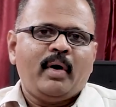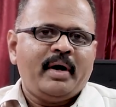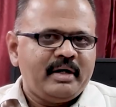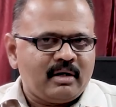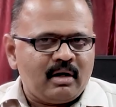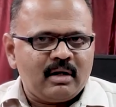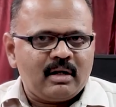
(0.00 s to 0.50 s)

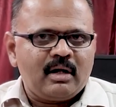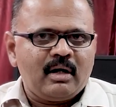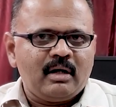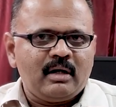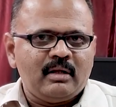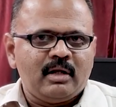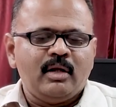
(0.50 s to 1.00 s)
ஒயிட்
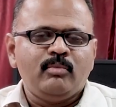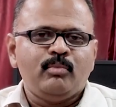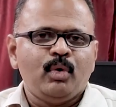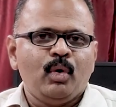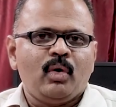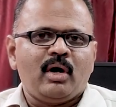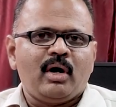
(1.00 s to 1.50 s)
காலராக இருந்தாலும்
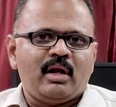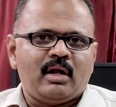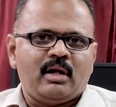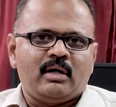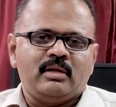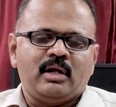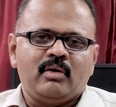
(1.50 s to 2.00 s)
ப்ளூ
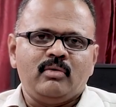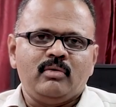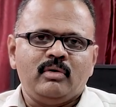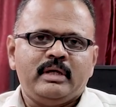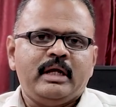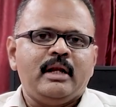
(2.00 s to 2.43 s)
காலராக இருந்தாலும்